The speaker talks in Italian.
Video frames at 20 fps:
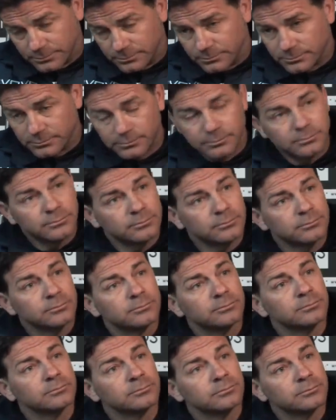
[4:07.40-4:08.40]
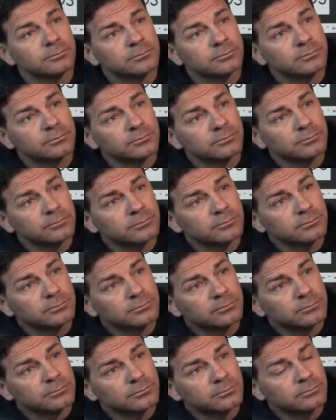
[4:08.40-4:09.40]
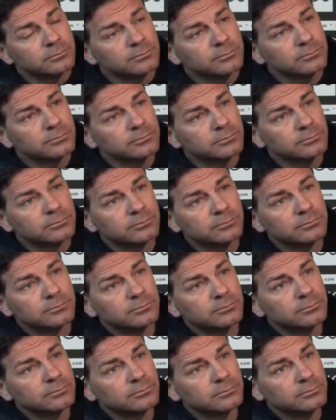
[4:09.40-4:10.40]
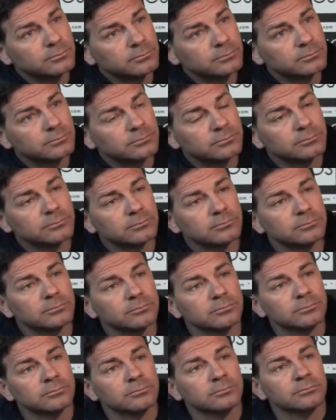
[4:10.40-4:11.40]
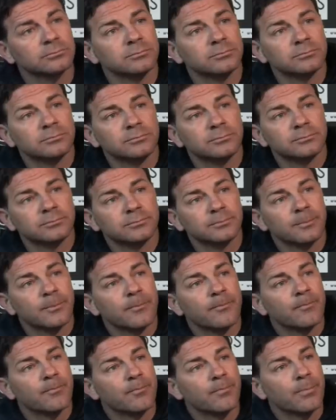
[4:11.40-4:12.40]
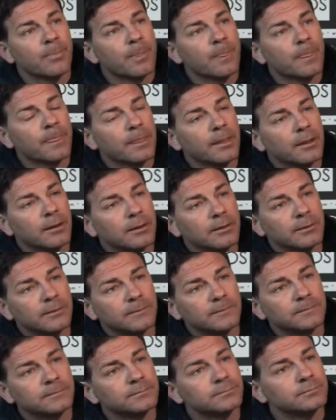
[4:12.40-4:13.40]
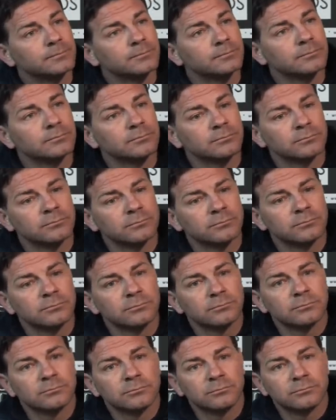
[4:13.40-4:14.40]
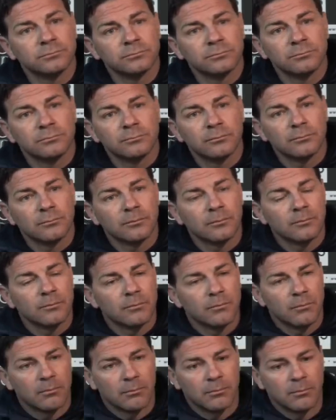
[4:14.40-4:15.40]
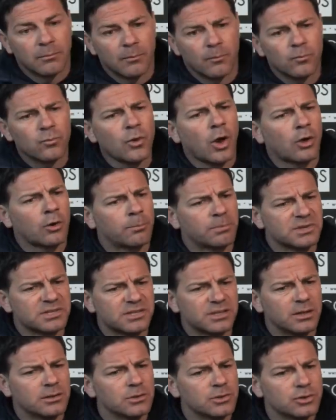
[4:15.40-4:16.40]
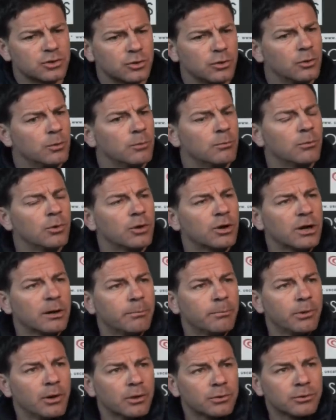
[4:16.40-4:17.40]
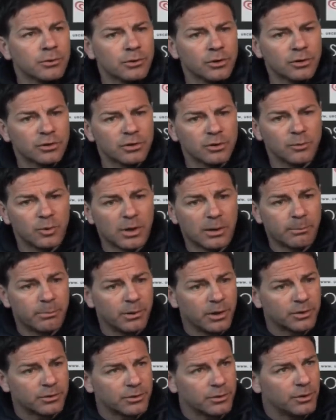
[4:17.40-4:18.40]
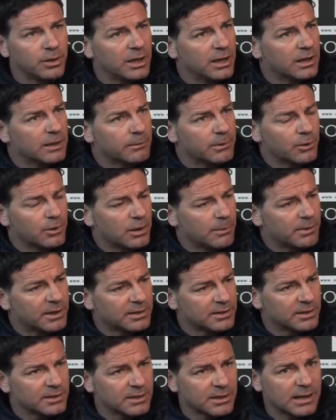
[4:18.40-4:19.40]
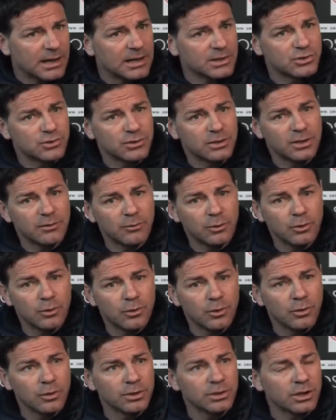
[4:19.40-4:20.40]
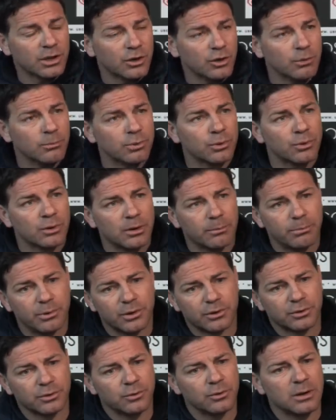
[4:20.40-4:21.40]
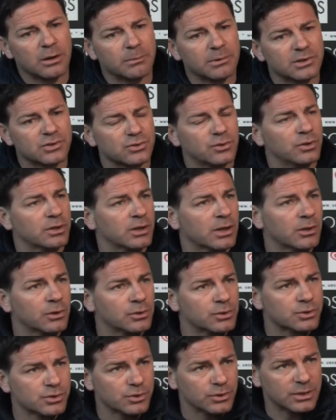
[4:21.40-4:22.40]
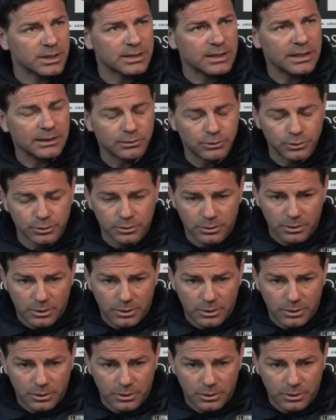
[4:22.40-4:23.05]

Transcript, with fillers: Questo è dovuto ad un aspetto ambientale oppure a un rapporto che tra lei e il Presidente inizia a cedere sotto alcuni punti di vista? No, il Presidente ho un buon rapporto, un ottimo rapporto, non è che per una partita di calcio devo interrompere un rapporto con una persona che conosco da tanto.